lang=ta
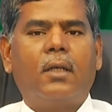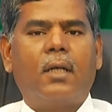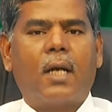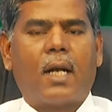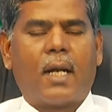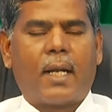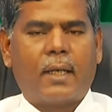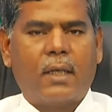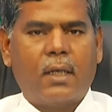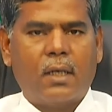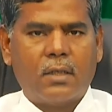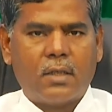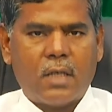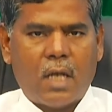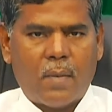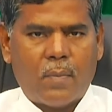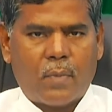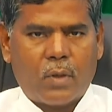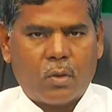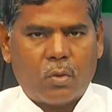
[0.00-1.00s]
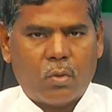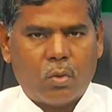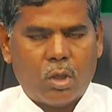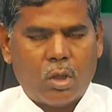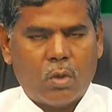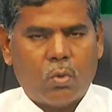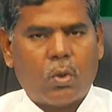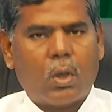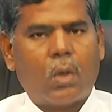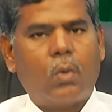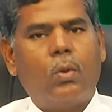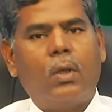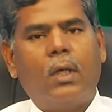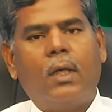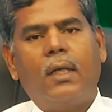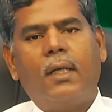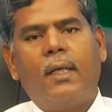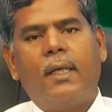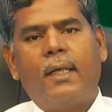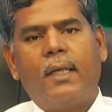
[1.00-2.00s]
கடையில் சாப்பிடக்கூடிய
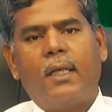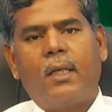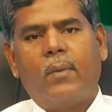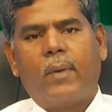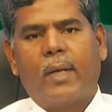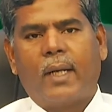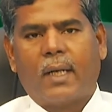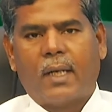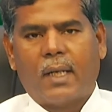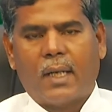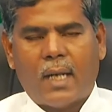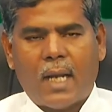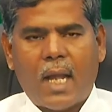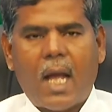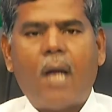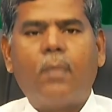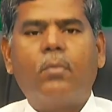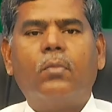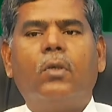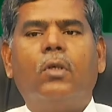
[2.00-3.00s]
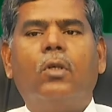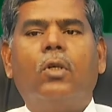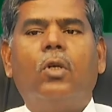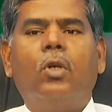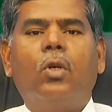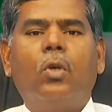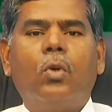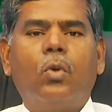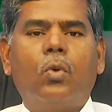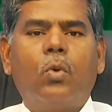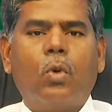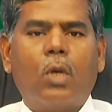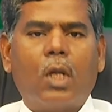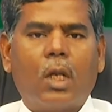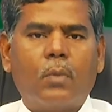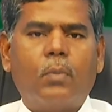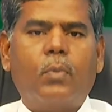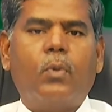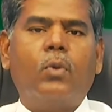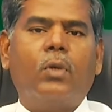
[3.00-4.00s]
உணவுகள் இவைகளெல்லாம்
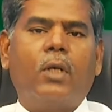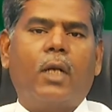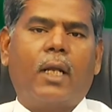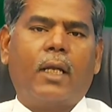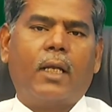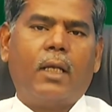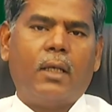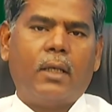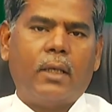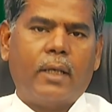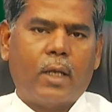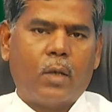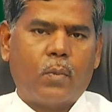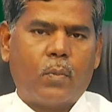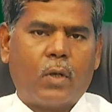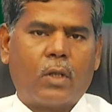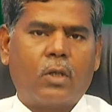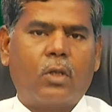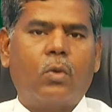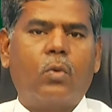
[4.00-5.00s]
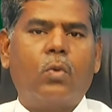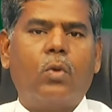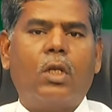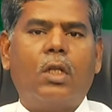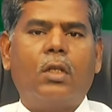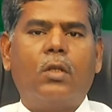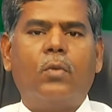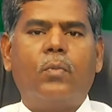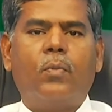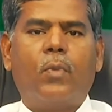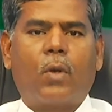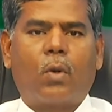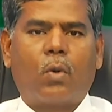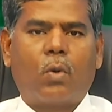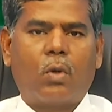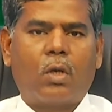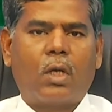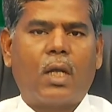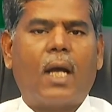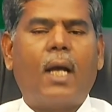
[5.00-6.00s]
குடல் புண்களை ஏற்படுத்தக்கூடியது
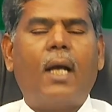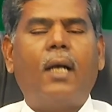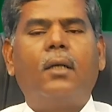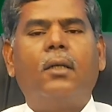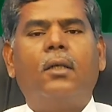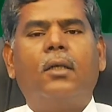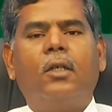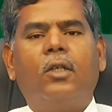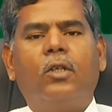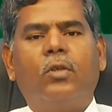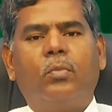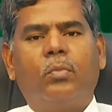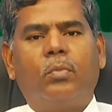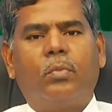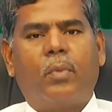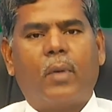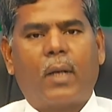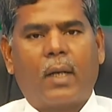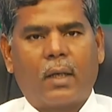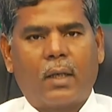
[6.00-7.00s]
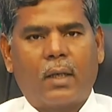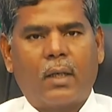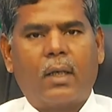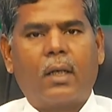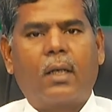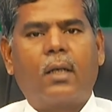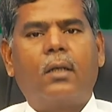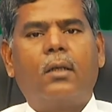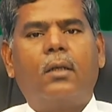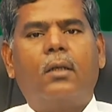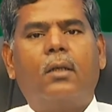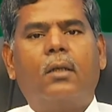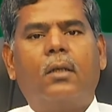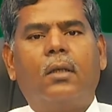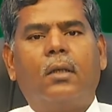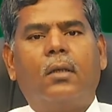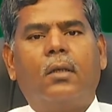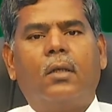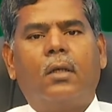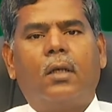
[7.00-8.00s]
பரோட்டா பர்கர்
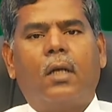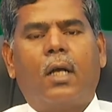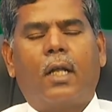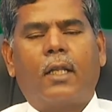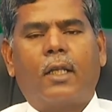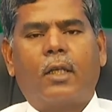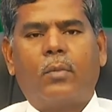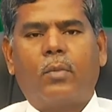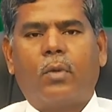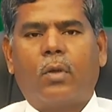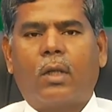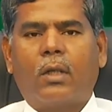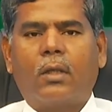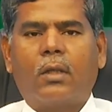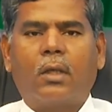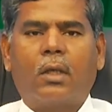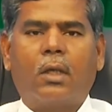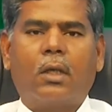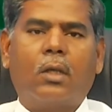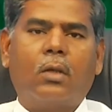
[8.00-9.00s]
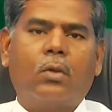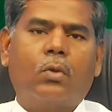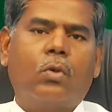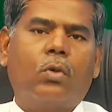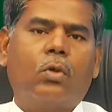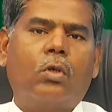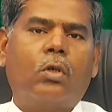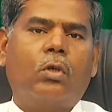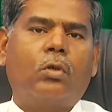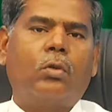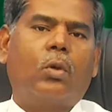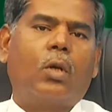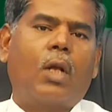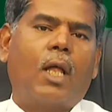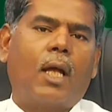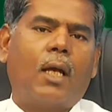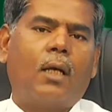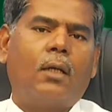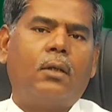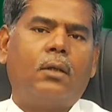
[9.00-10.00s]
அதே போல் இந்த கொக்கோ
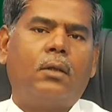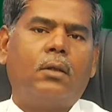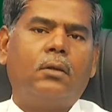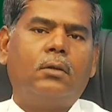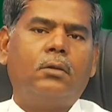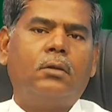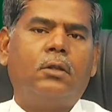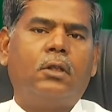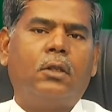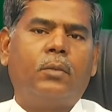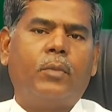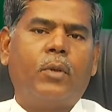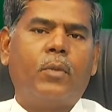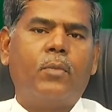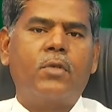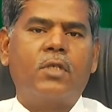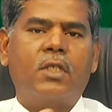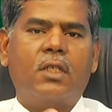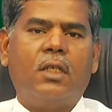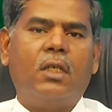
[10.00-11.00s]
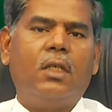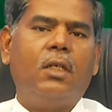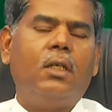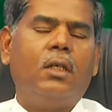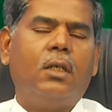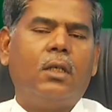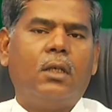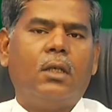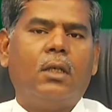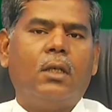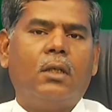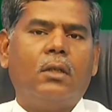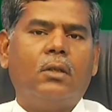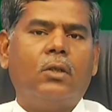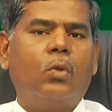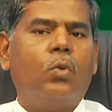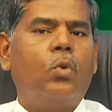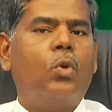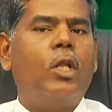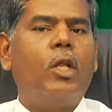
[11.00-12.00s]
கோலா இந்த பெப்சி
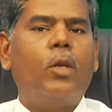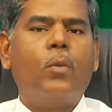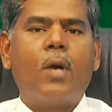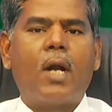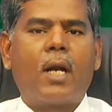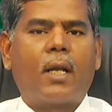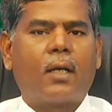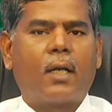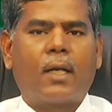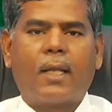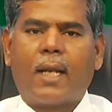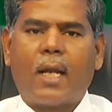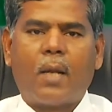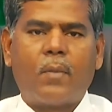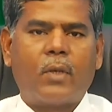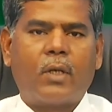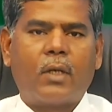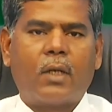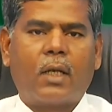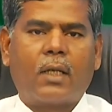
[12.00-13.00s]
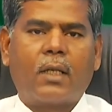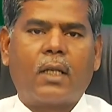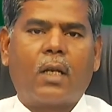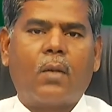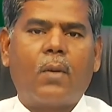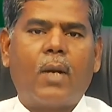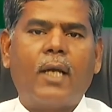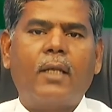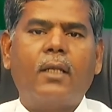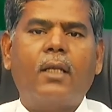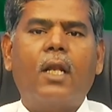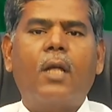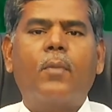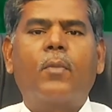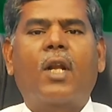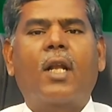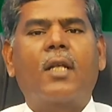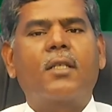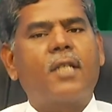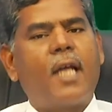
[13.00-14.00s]
இந்த குளிர்பானங்கள் எல்லாம் இருக்கிறது அல்லவா இதெல்லாம்
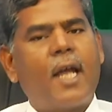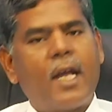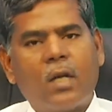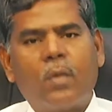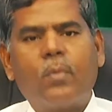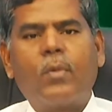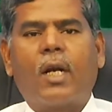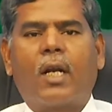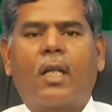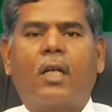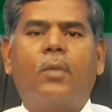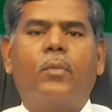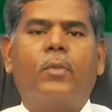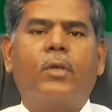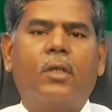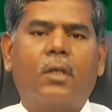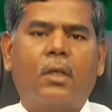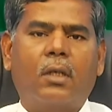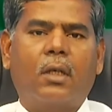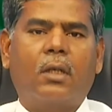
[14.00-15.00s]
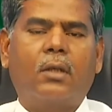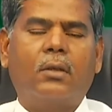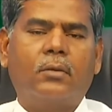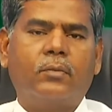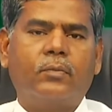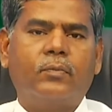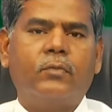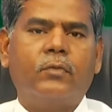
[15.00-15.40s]
ரசாயனம் கலக்கப்பட்டிருக்கிறது